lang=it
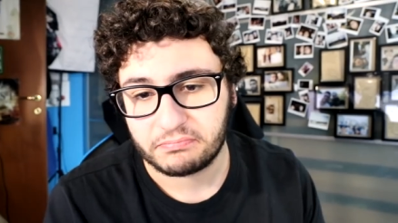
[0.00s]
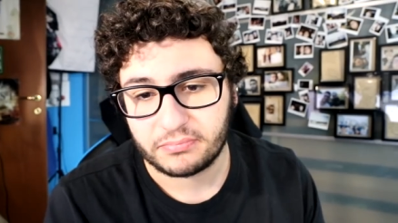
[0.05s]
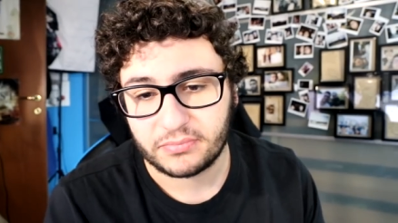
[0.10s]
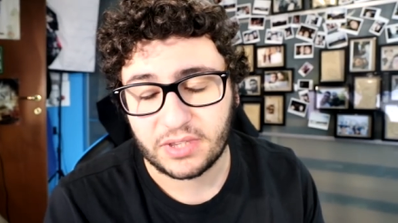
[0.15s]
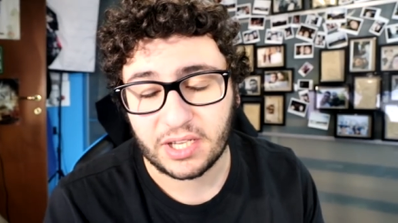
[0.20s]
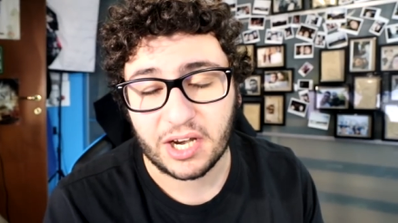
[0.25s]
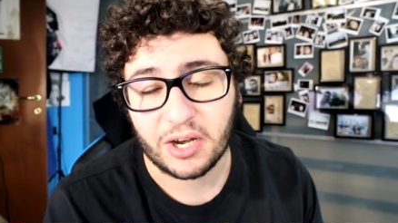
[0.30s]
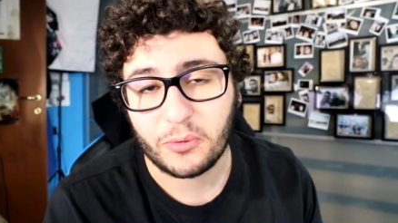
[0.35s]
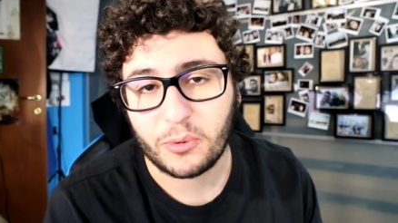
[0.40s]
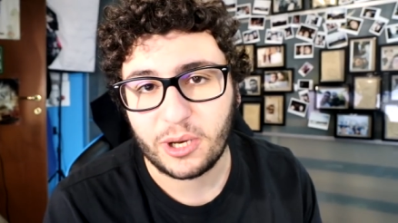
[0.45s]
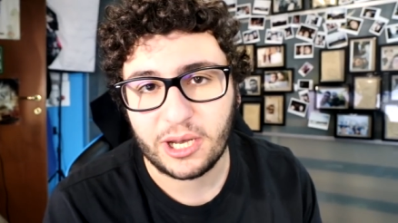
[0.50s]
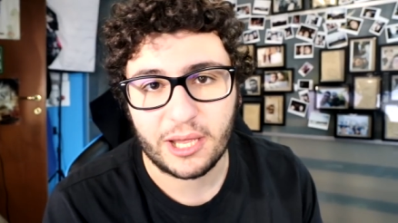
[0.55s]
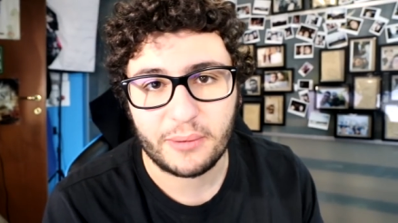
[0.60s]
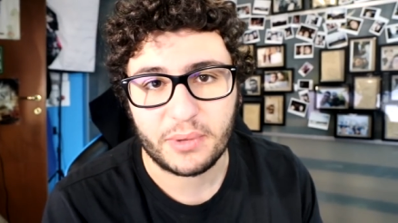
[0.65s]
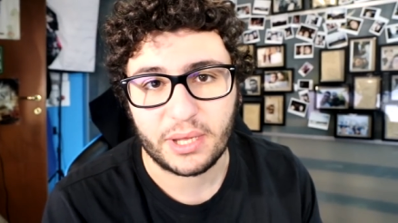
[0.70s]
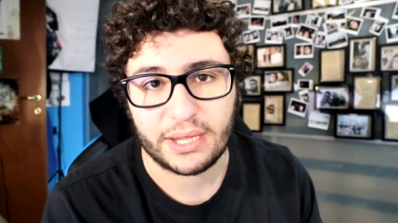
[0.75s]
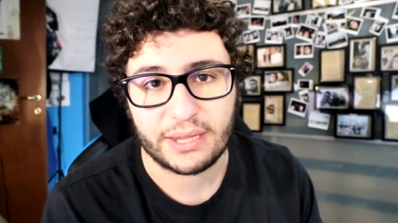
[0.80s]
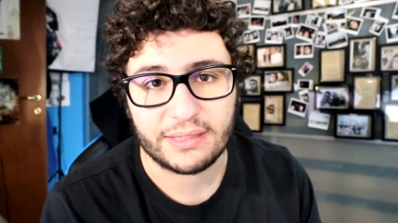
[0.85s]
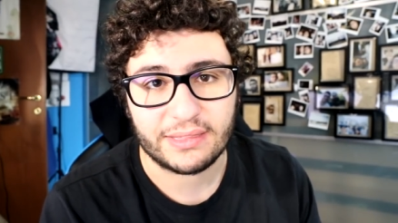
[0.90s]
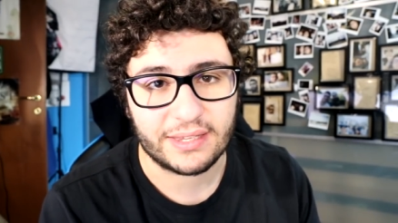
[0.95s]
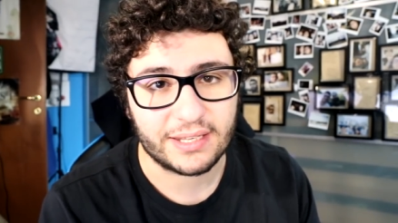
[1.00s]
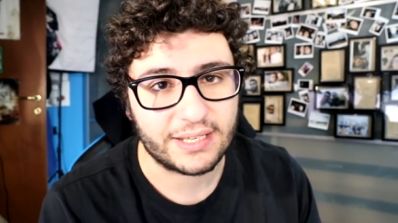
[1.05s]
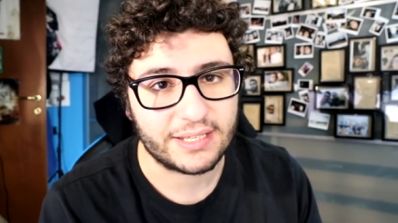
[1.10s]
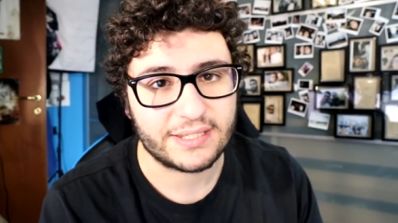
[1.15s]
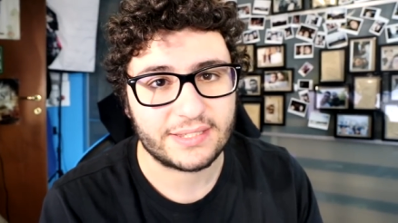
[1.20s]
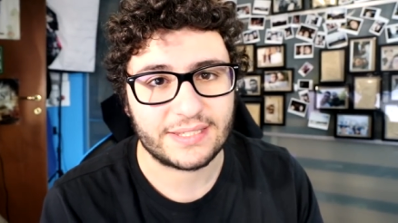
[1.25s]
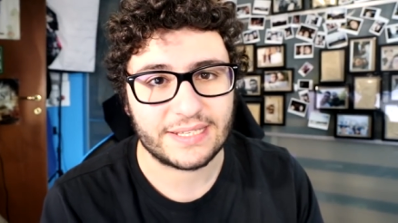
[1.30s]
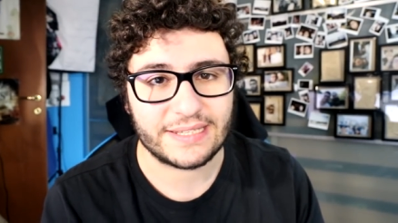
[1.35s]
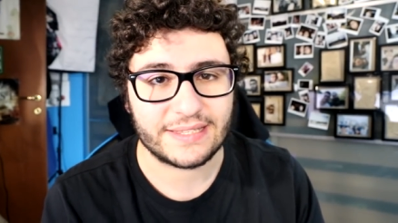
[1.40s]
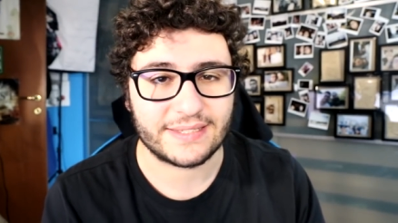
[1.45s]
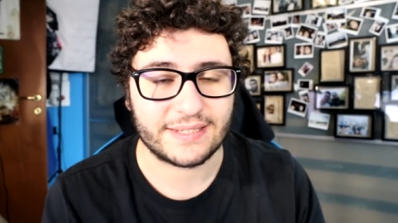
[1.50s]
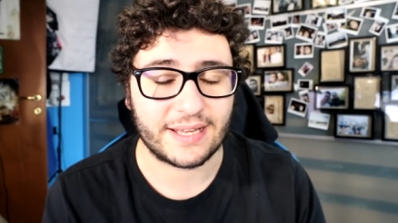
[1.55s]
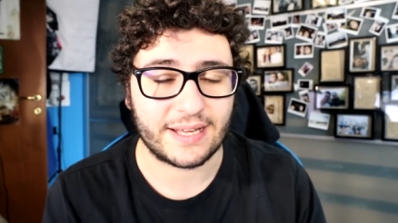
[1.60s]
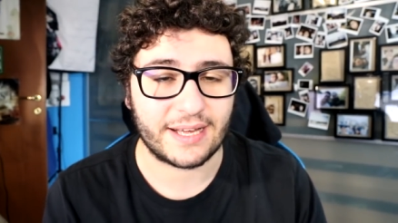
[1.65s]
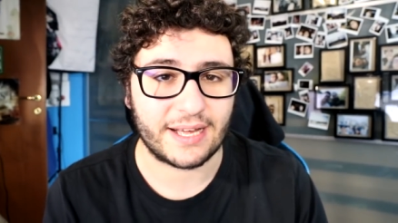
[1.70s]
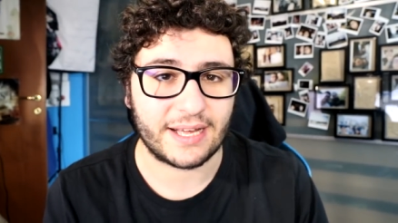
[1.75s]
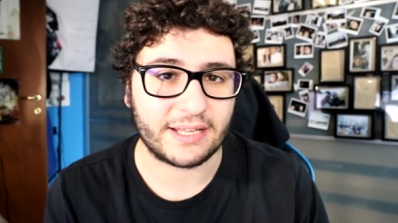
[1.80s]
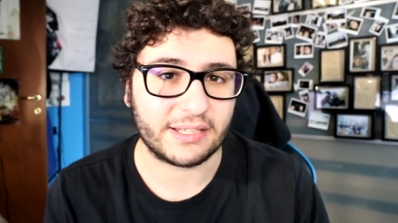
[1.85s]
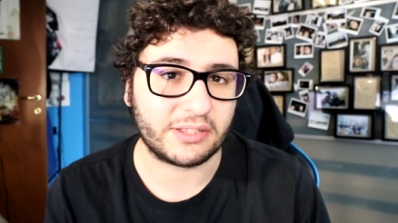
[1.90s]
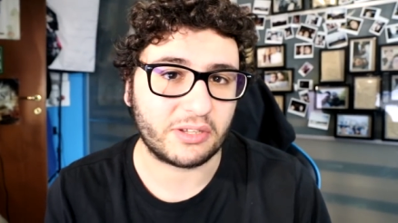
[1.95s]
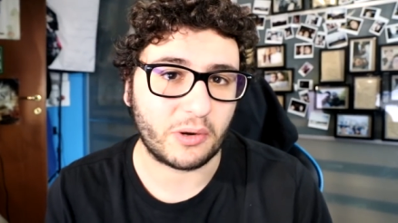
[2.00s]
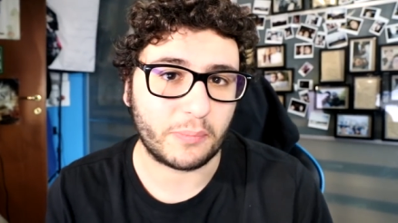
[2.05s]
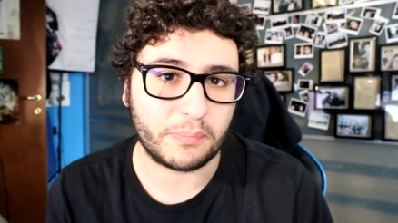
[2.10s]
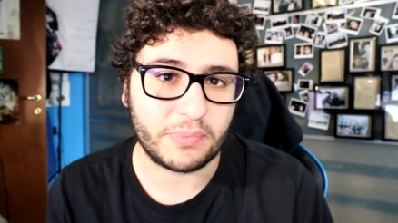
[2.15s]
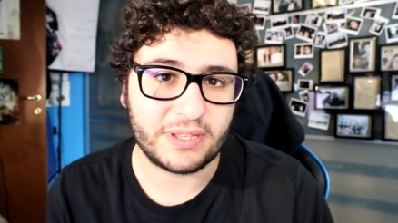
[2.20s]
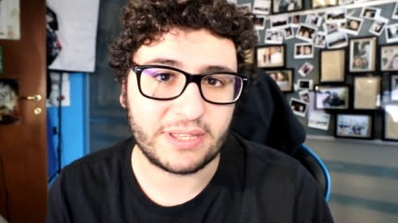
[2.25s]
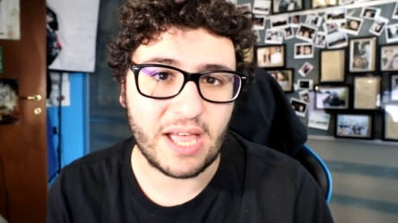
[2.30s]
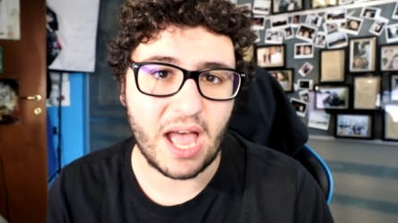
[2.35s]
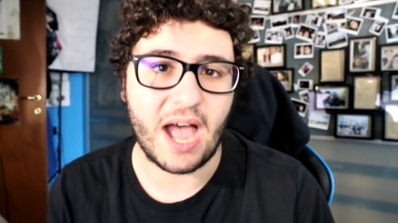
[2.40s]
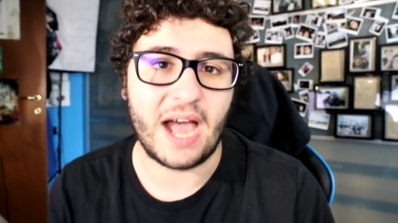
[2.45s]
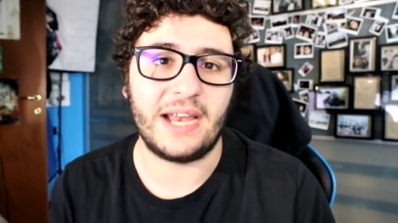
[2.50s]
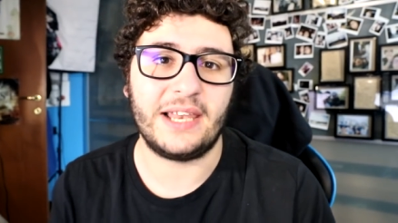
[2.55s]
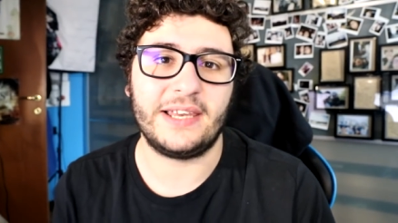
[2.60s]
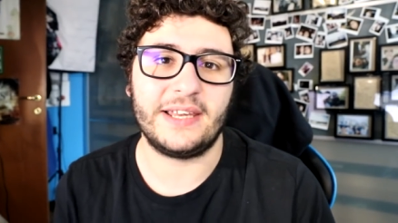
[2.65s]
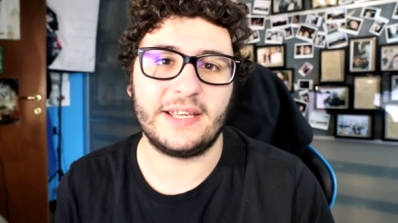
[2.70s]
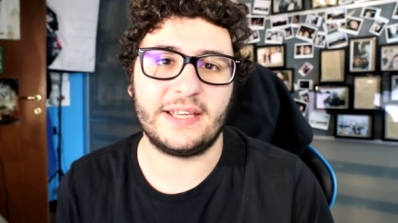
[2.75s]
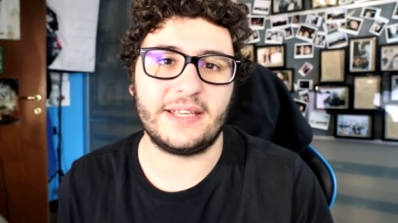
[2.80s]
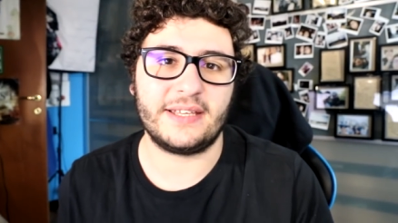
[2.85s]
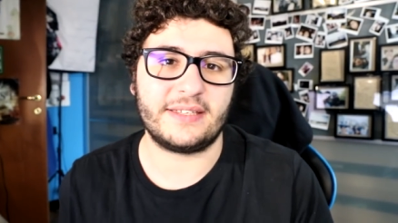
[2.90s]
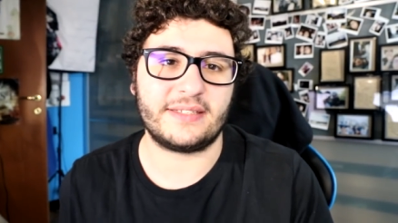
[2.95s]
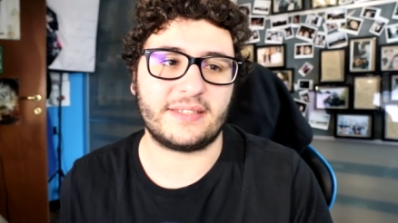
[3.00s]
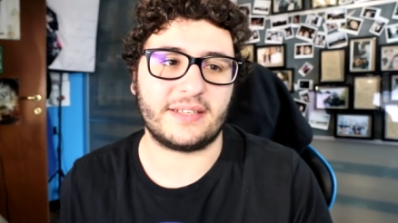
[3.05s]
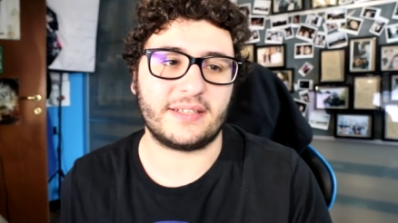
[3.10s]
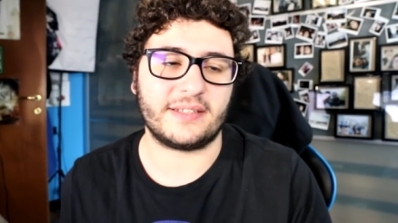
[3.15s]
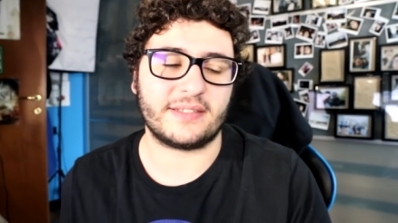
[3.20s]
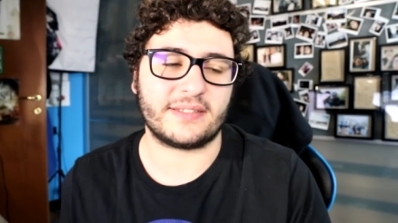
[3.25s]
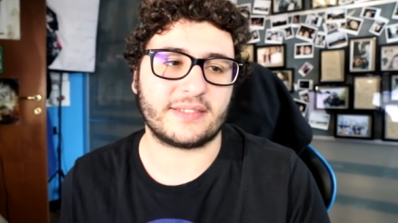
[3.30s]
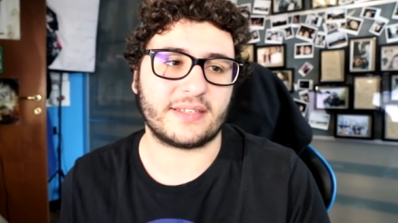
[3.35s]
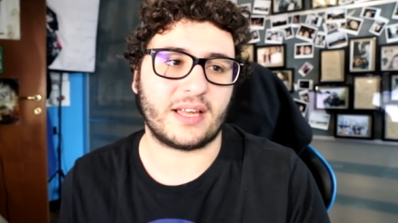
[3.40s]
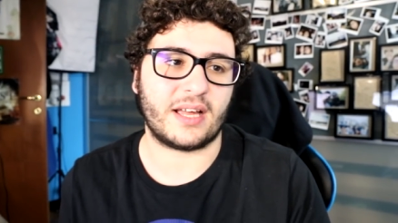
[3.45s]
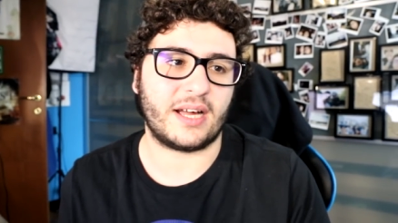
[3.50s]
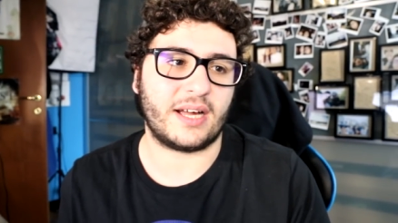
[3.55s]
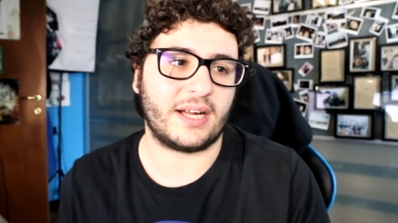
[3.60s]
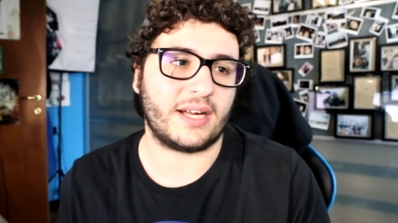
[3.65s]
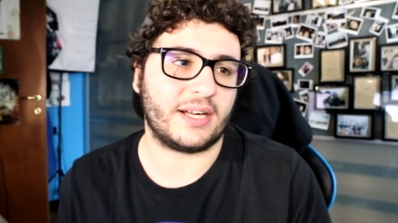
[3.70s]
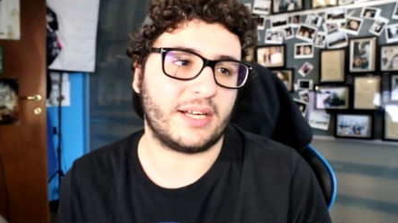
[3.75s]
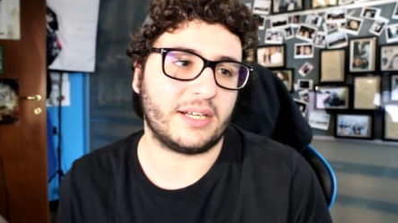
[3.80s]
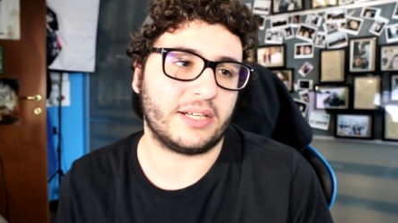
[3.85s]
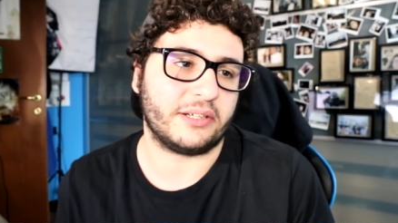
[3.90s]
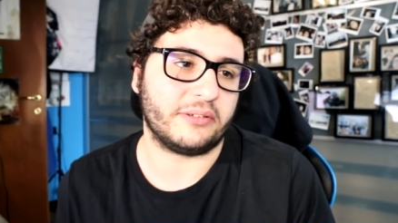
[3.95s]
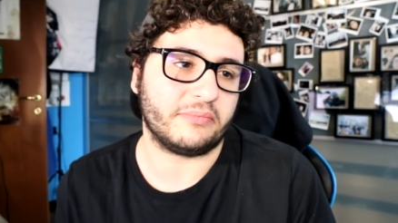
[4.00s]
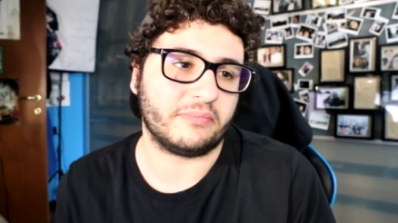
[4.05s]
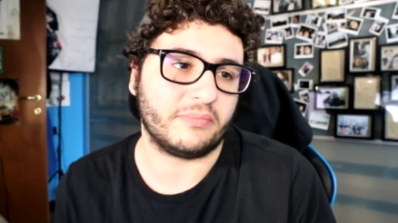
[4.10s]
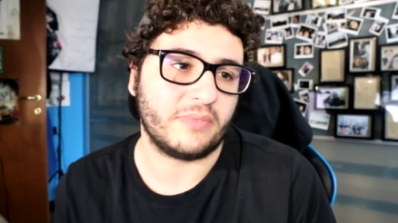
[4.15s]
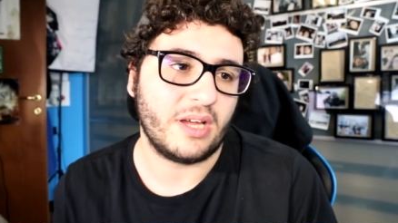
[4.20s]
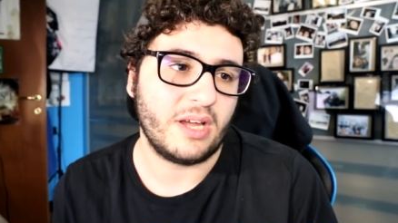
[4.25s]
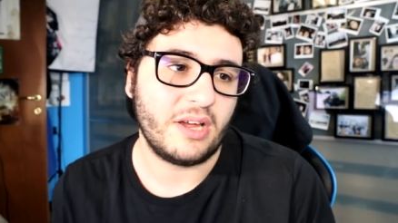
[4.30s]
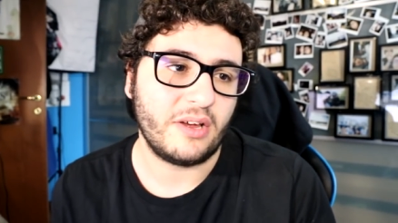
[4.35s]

tranquillamente senza troppi tagli, senza mm,